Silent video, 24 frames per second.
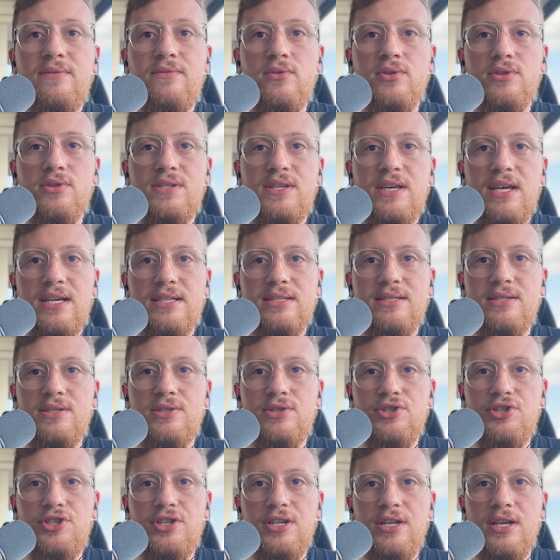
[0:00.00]
você
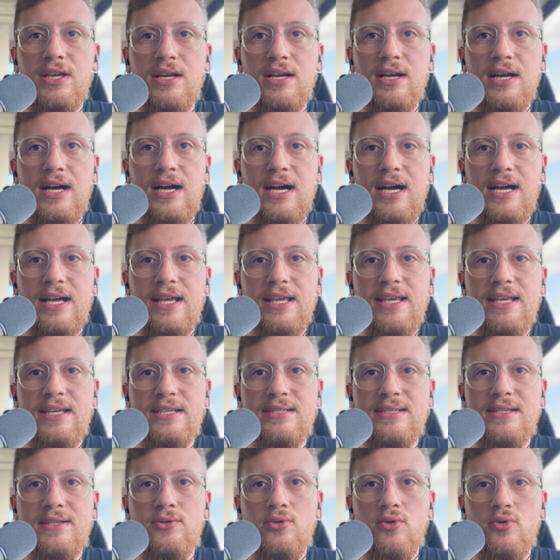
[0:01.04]
assistir a
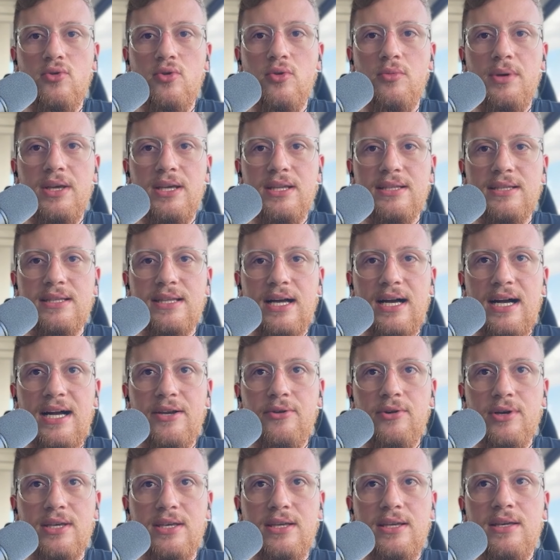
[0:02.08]
esse documentário
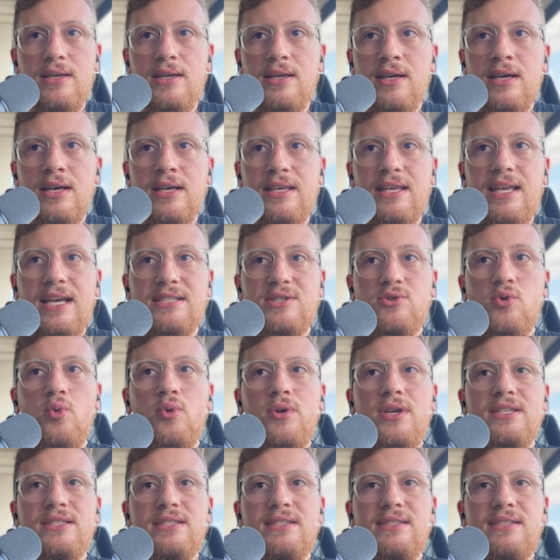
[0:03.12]
aqui, que é As
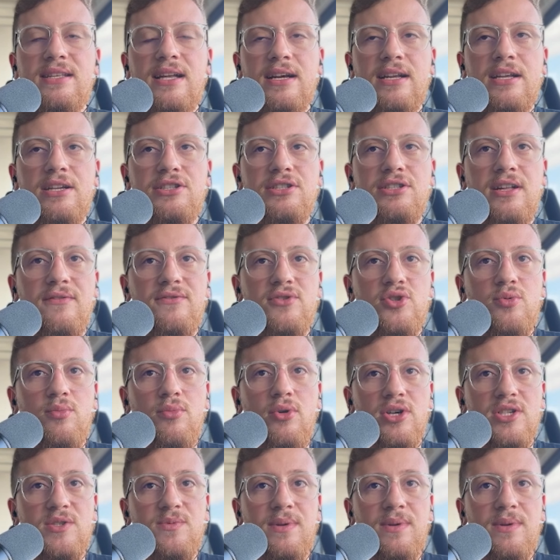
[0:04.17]
Conquistas Inacreditáveis do Boxe